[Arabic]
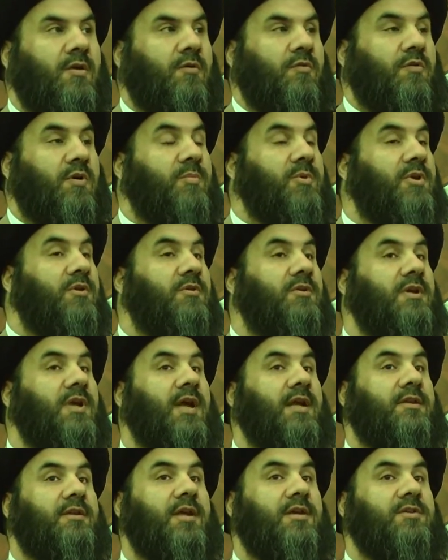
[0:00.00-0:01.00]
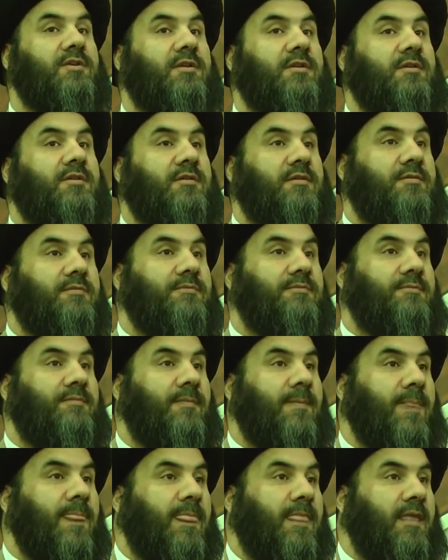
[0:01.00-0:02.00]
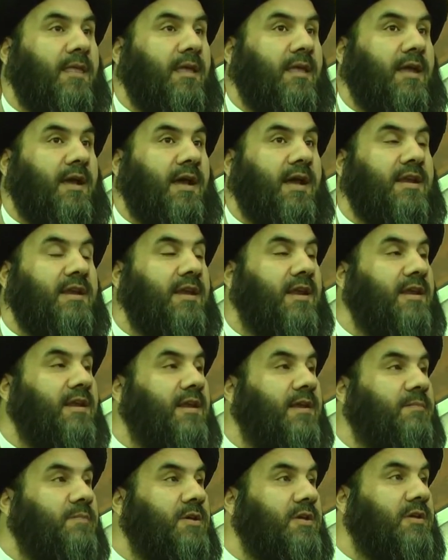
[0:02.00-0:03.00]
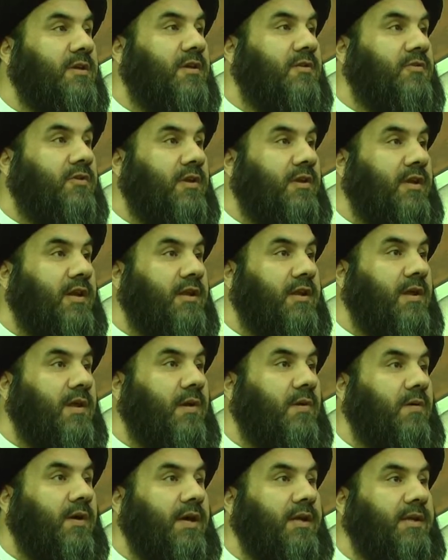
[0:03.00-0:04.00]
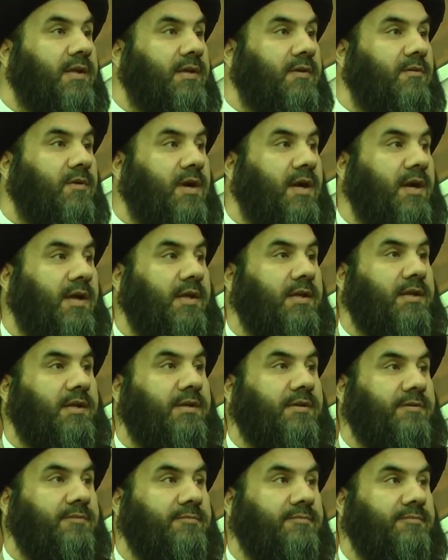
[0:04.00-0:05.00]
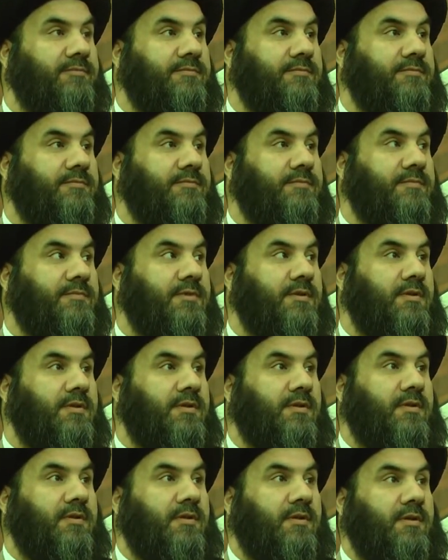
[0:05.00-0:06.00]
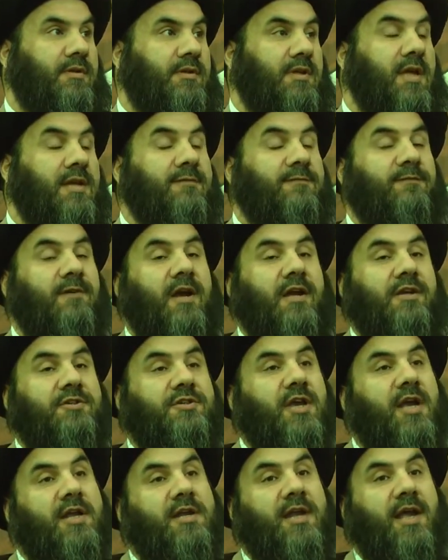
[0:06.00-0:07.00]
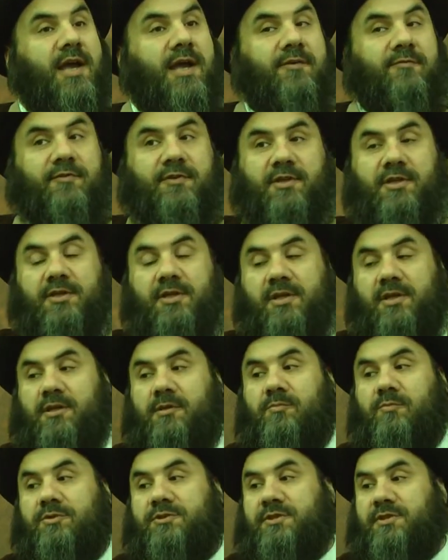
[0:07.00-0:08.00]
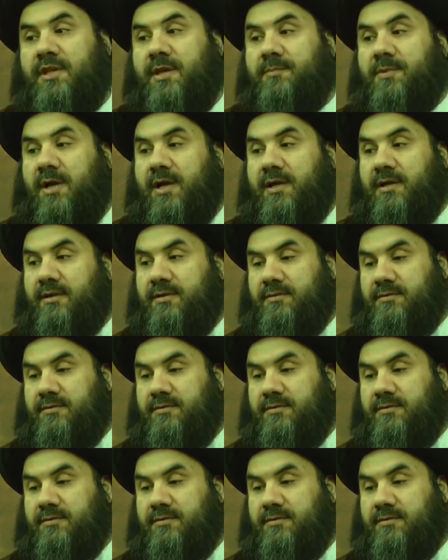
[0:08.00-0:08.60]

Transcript: ومن هنا تجد أن النبي صلى الله عليه وآله يرفع شأن حفيده المجتبى